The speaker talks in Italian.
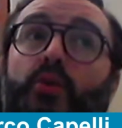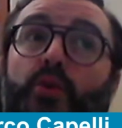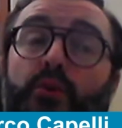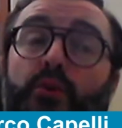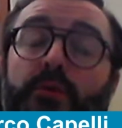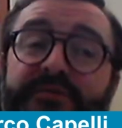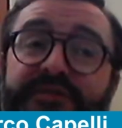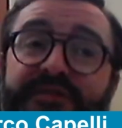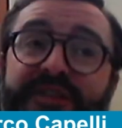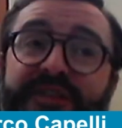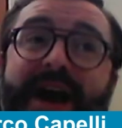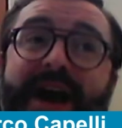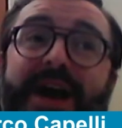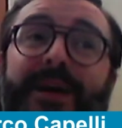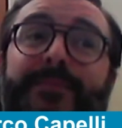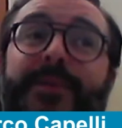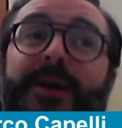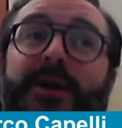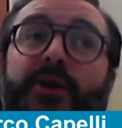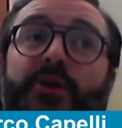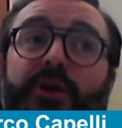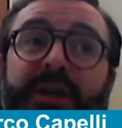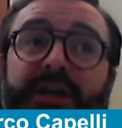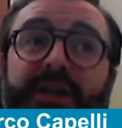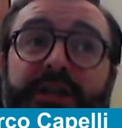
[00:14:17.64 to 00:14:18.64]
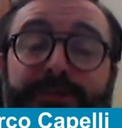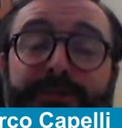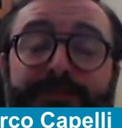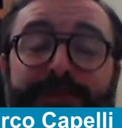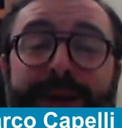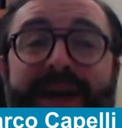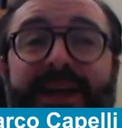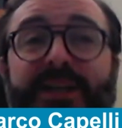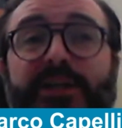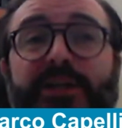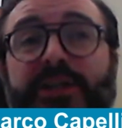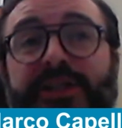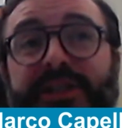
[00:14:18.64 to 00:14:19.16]
un farmaco che
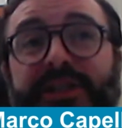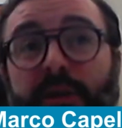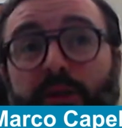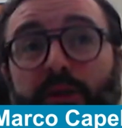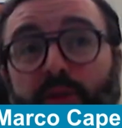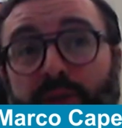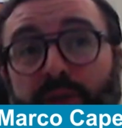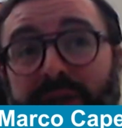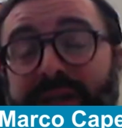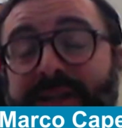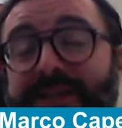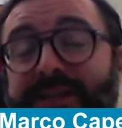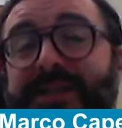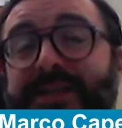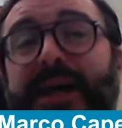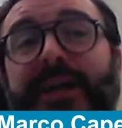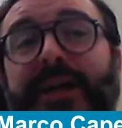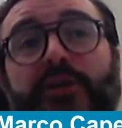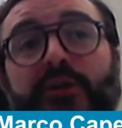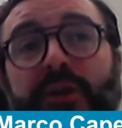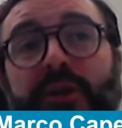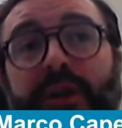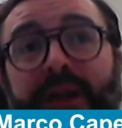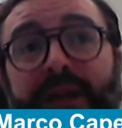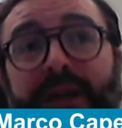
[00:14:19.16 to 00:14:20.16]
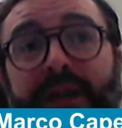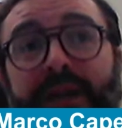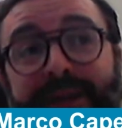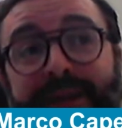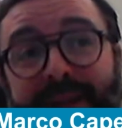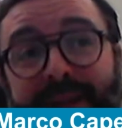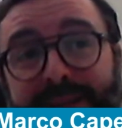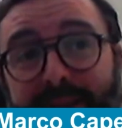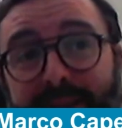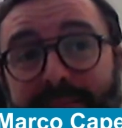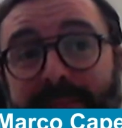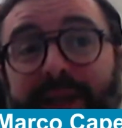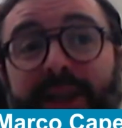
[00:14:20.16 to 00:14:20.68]
spesso è stato utilizzato nel
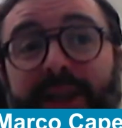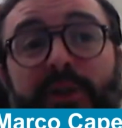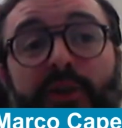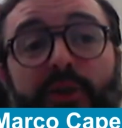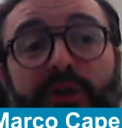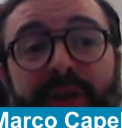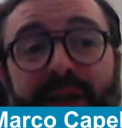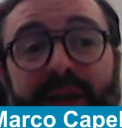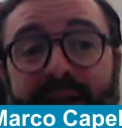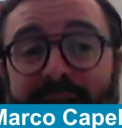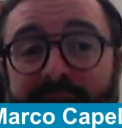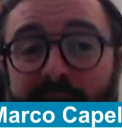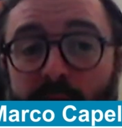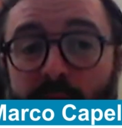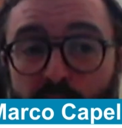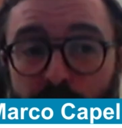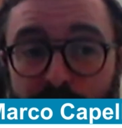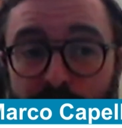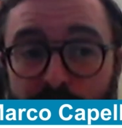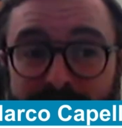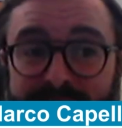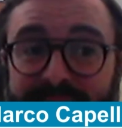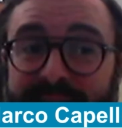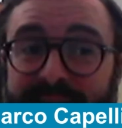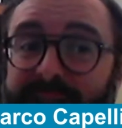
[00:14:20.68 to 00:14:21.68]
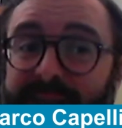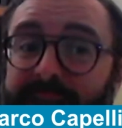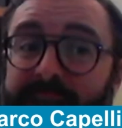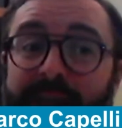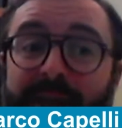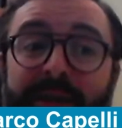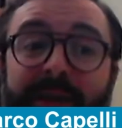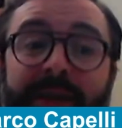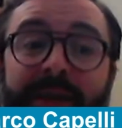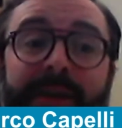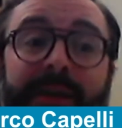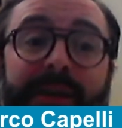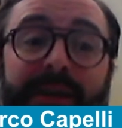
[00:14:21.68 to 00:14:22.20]
trattamento delle
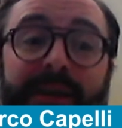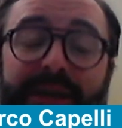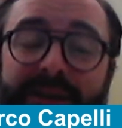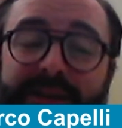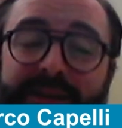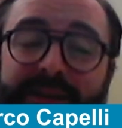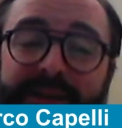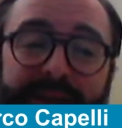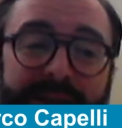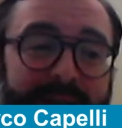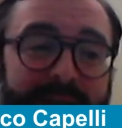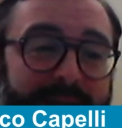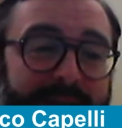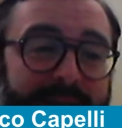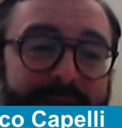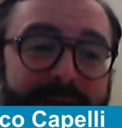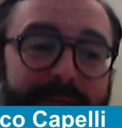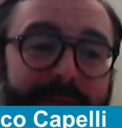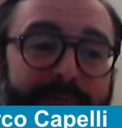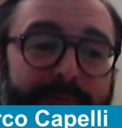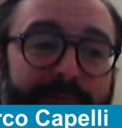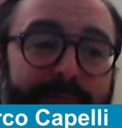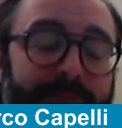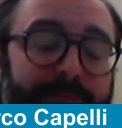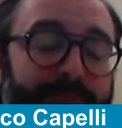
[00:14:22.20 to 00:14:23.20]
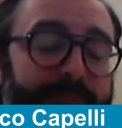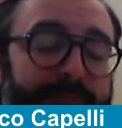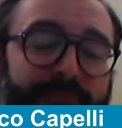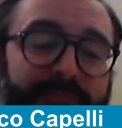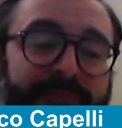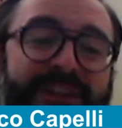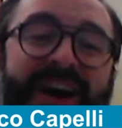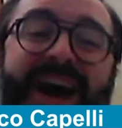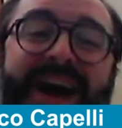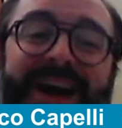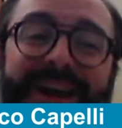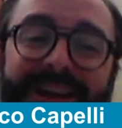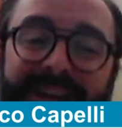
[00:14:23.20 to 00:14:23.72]
neuropatie in
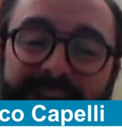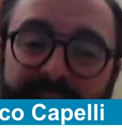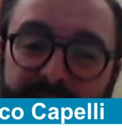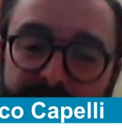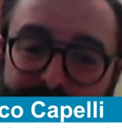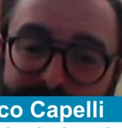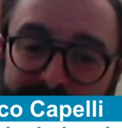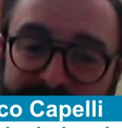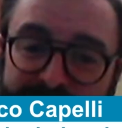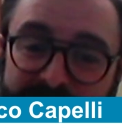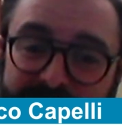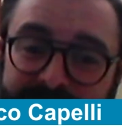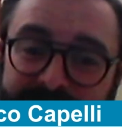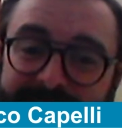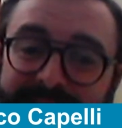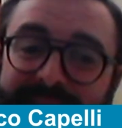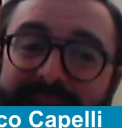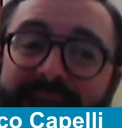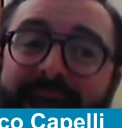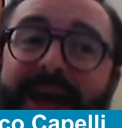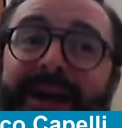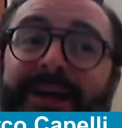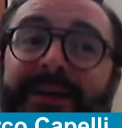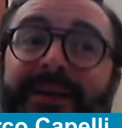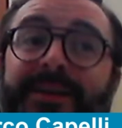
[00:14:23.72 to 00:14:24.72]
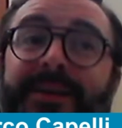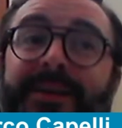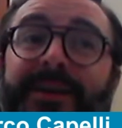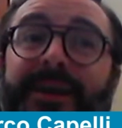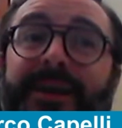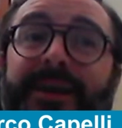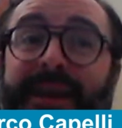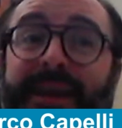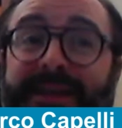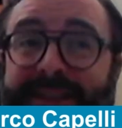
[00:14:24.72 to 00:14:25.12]
varie specialità è,